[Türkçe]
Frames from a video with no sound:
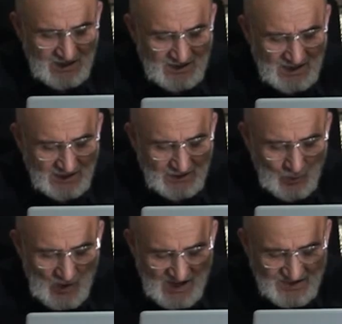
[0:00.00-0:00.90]

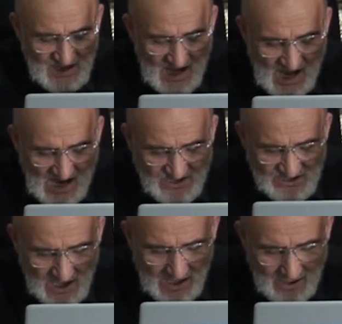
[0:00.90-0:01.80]
din vaazına
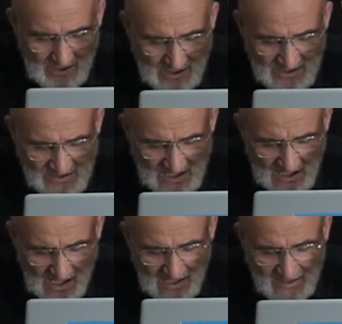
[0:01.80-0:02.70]
asla
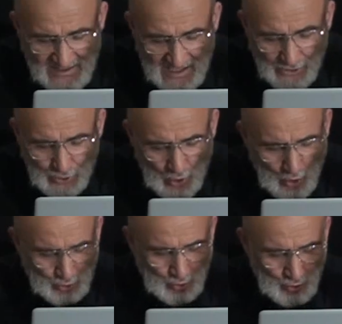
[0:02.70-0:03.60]
selahiyetleri
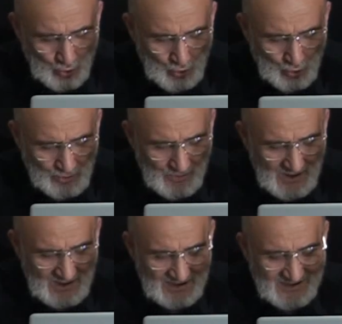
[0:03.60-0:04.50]
yoktur.
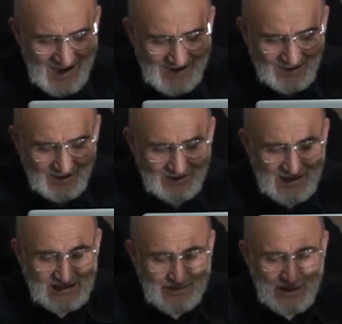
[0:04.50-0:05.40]
Yani
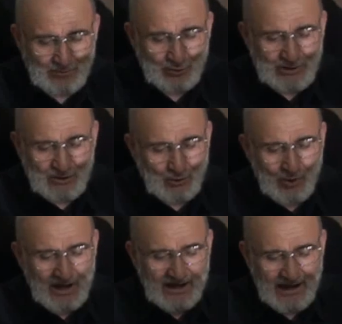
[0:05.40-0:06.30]
ne demek buradaki
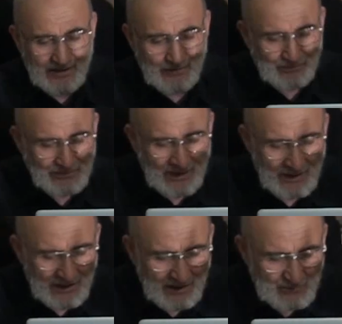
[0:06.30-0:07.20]
olay ne?
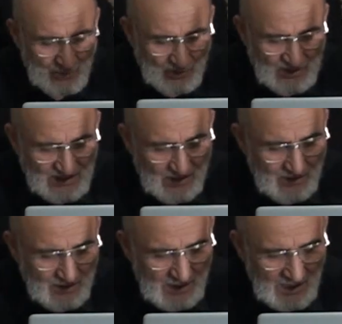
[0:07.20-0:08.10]
Diyor
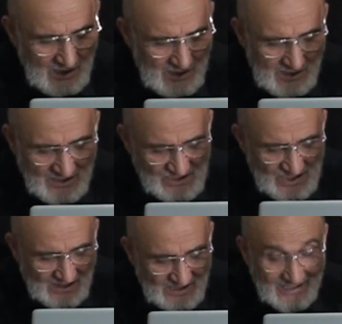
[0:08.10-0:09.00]
ki e,
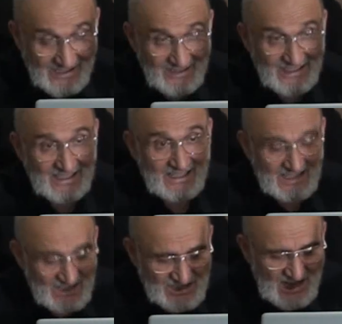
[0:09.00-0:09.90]
insanların
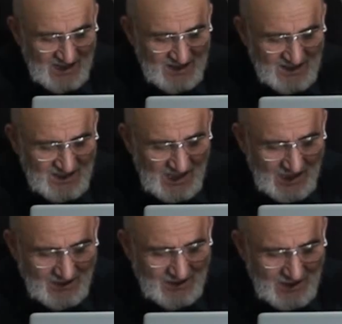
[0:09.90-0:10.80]
ise
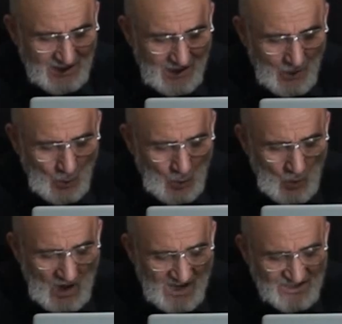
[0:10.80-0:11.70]
din
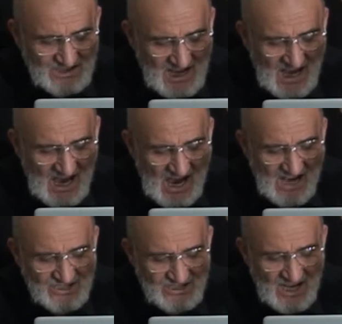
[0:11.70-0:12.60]
vaazına
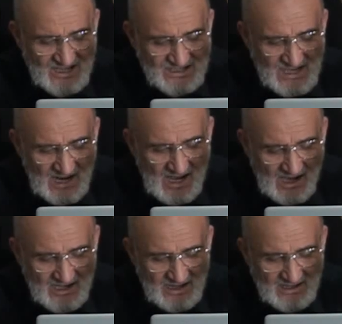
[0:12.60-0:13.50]
asla
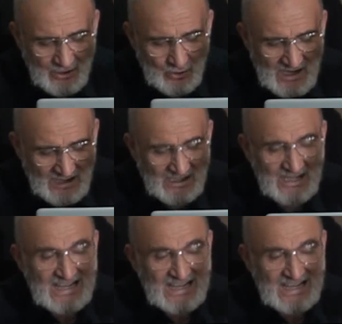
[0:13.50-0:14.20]
selahiyetleri yok. Yani